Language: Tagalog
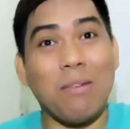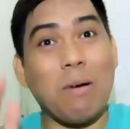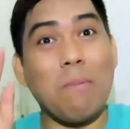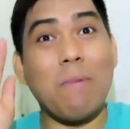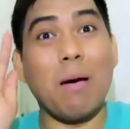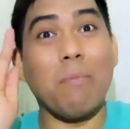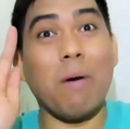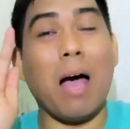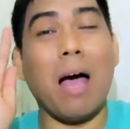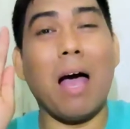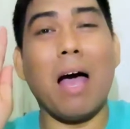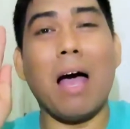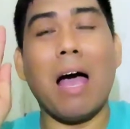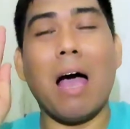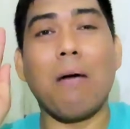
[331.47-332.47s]
Ayan, mamaya
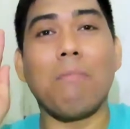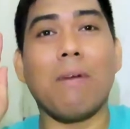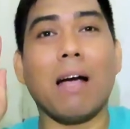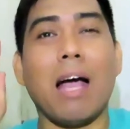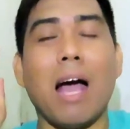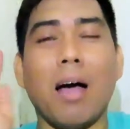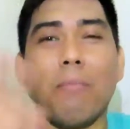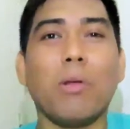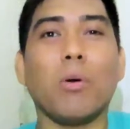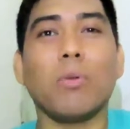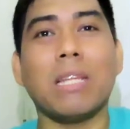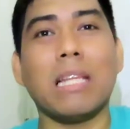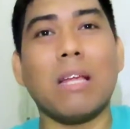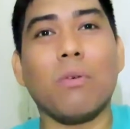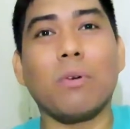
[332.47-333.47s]
uh,
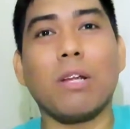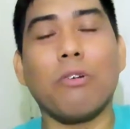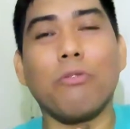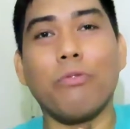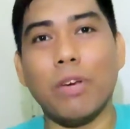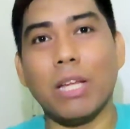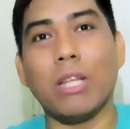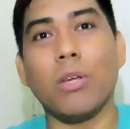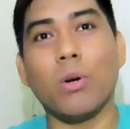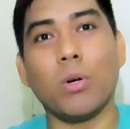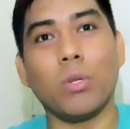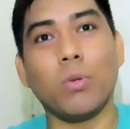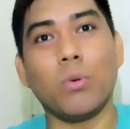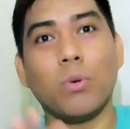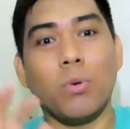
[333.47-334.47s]
mag-a-upload din ako ng
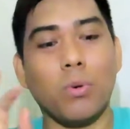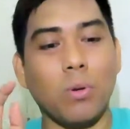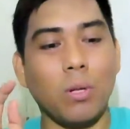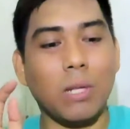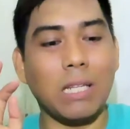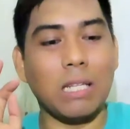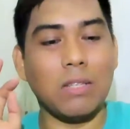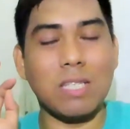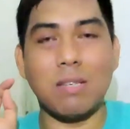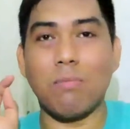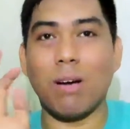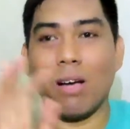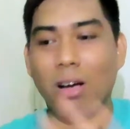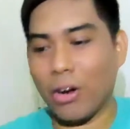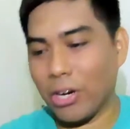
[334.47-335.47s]
video tungkol dito sa
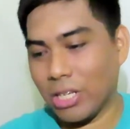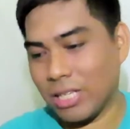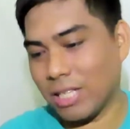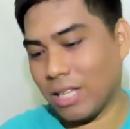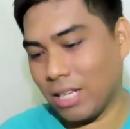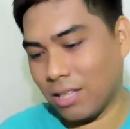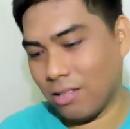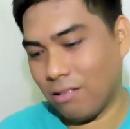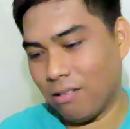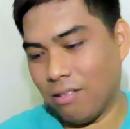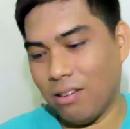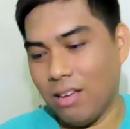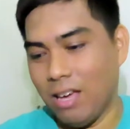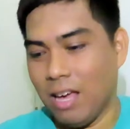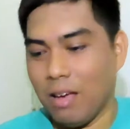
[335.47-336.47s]
mga cards na ito.
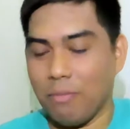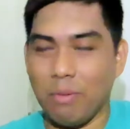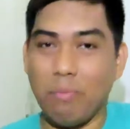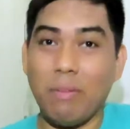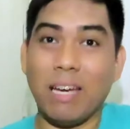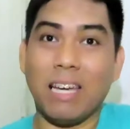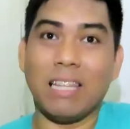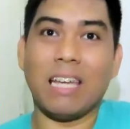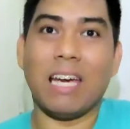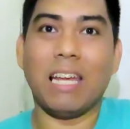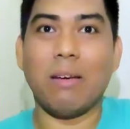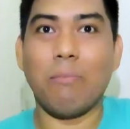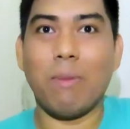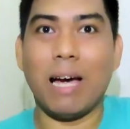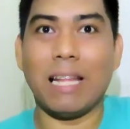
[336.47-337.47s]
Bibigay tayo
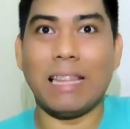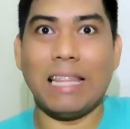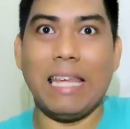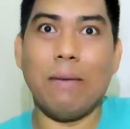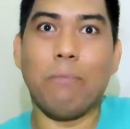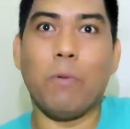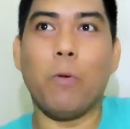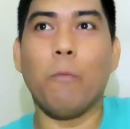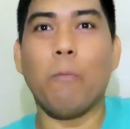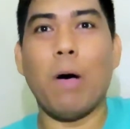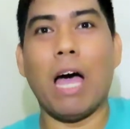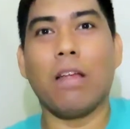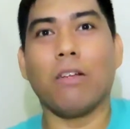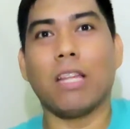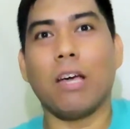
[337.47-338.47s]
ng mga tip kung
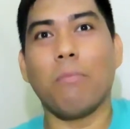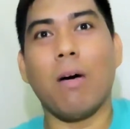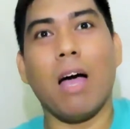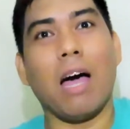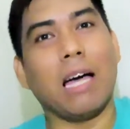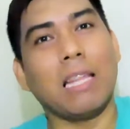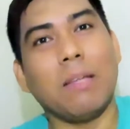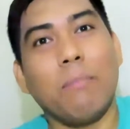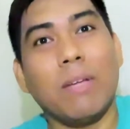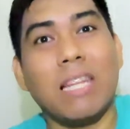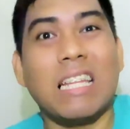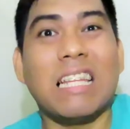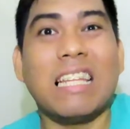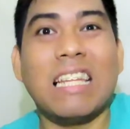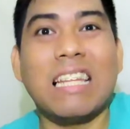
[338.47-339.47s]
paano tayo makakatipid
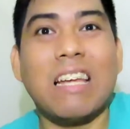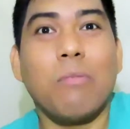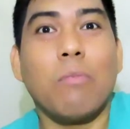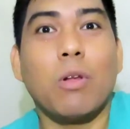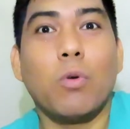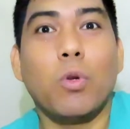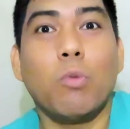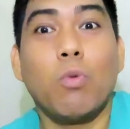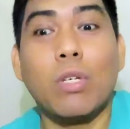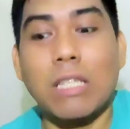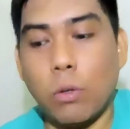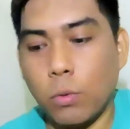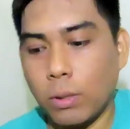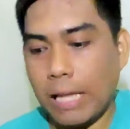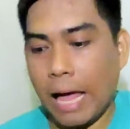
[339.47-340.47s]
at hindi tayo malulubog
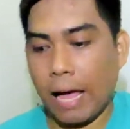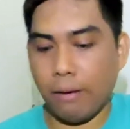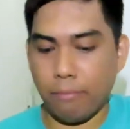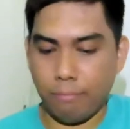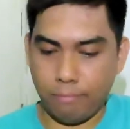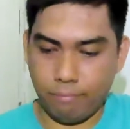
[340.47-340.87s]
sa utang.